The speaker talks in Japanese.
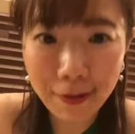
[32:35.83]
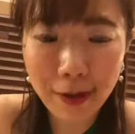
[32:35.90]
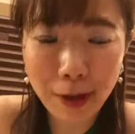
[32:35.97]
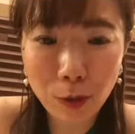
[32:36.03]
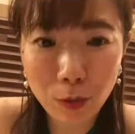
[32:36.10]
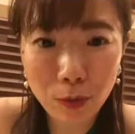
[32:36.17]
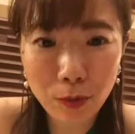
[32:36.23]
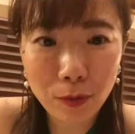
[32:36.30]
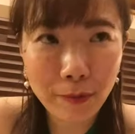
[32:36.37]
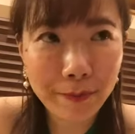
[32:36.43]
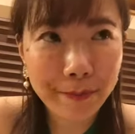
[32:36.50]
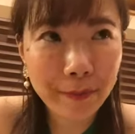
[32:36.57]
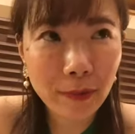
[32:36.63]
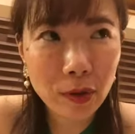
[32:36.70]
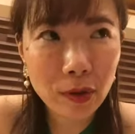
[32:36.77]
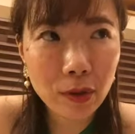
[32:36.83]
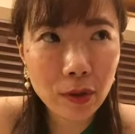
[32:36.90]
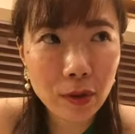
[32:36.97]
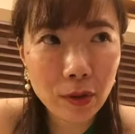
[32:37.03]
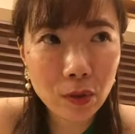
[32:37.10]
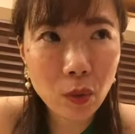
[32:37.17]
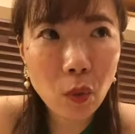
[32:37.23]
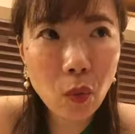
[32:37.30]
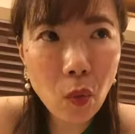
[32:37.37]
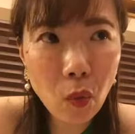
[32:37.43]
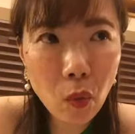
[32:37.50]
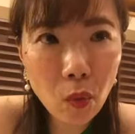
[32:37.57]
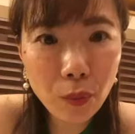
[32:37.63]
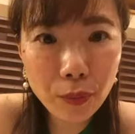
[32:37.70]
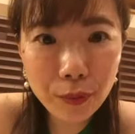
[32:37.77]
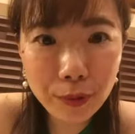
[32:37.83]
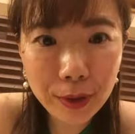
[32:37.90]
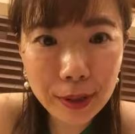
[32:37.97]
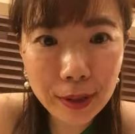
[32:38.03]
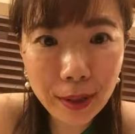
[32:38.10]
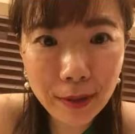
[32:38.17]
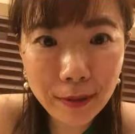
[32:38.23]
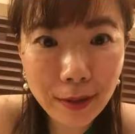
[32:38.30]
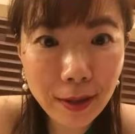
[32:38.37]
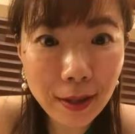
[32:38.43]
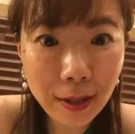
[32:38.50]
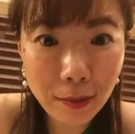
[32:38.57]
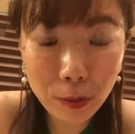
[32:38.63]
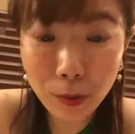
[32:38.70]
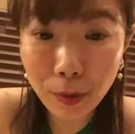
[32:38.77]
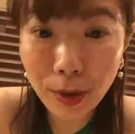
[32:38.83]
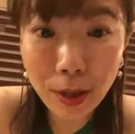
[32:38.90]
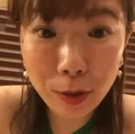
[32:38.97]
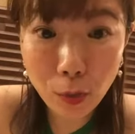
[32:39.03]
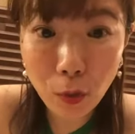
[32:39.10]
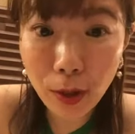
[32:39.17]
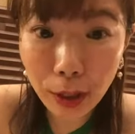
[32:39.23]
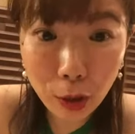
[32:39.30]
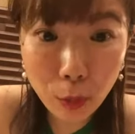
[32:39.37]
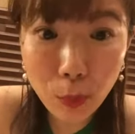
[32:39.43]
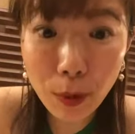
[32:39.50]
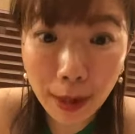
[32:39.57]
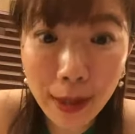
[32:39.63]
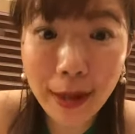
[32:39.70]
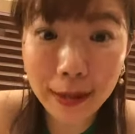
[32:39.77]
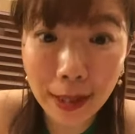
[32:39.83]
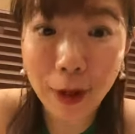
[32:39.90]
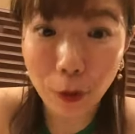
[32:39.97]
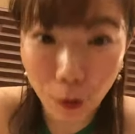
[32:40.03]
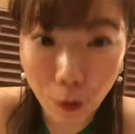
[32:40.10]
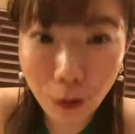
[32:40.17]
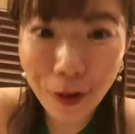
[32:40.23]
らあのそこを封印してる限りはとりあえずお金とも縁がないよ